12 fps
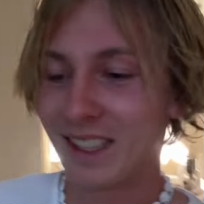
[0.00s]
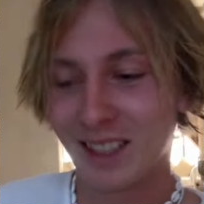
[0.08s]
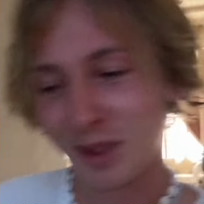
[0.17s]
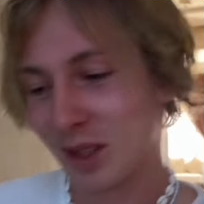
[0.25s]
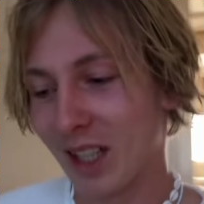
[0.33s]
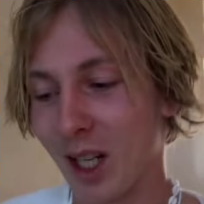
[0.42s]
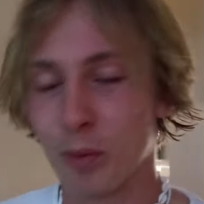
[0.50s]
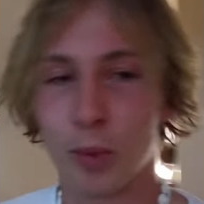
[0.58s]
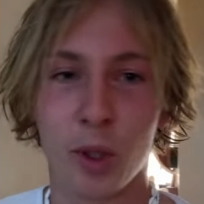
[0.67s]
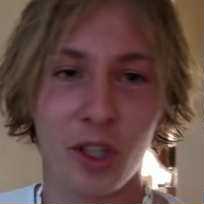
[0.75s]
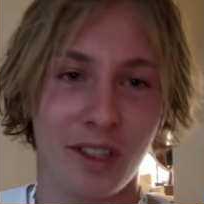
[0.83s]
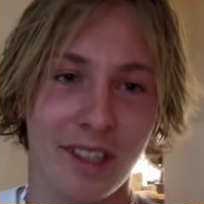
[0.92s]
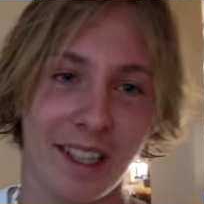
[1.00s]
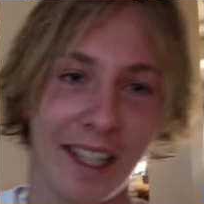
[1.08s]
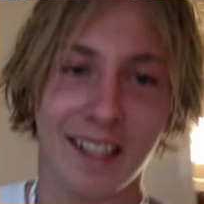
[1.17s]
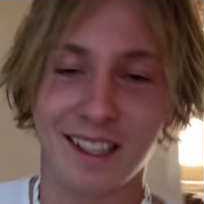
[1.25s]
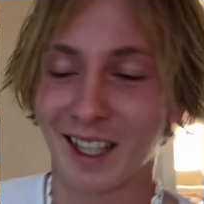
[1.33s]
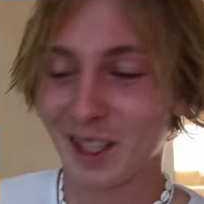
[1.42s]
ja, pushen sich
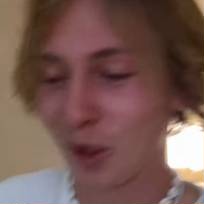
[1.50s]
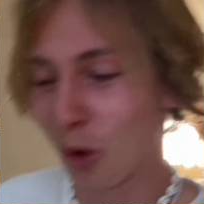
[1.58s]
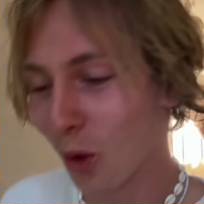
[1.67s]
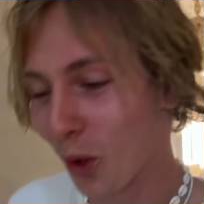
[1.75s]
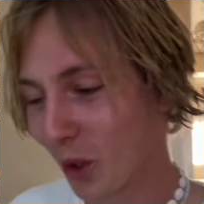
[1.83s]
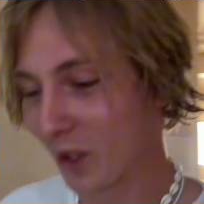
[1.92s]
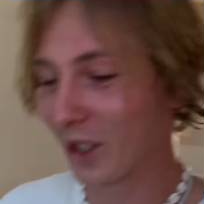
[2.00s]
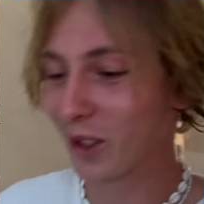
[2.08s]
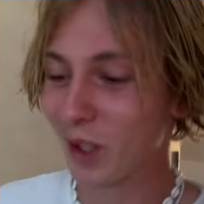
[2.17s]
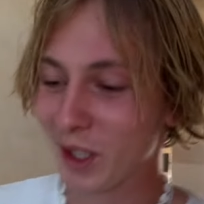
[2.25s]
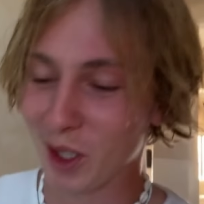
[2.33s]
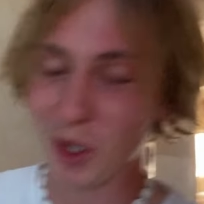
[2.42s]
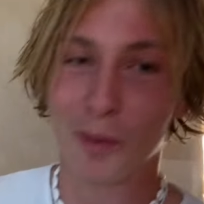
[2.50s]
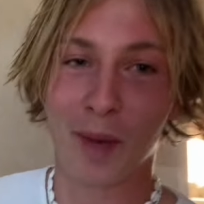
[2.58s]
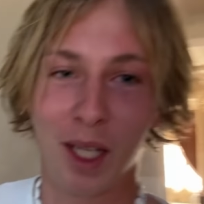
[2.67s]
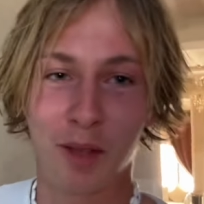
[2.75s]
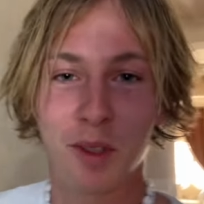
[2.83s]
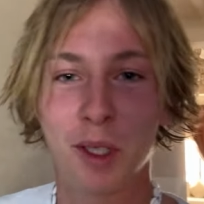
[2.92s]
gegenseitig hoch und natürlich auch
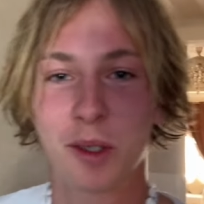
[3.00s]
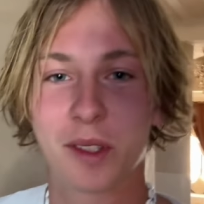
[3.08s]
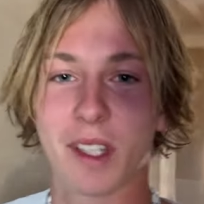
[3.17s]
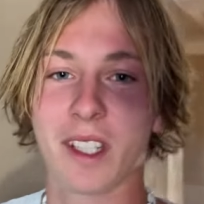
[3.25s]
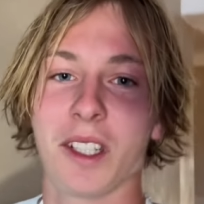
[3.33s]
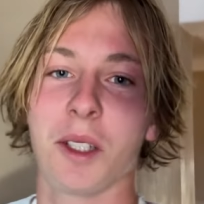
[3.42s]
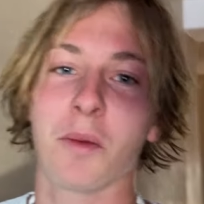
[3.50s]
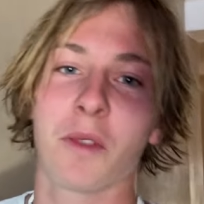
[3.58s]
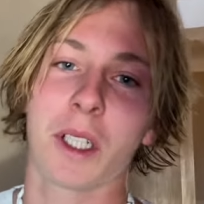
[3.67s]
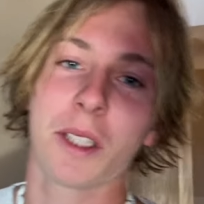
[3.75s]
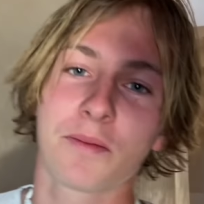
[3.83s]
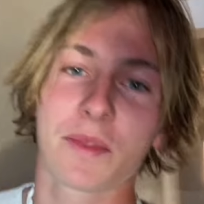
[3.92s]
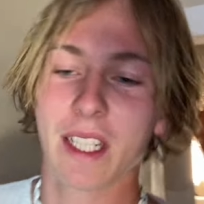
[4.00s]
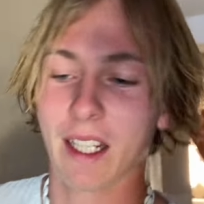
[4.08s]
meine Videos dann in dem Fall.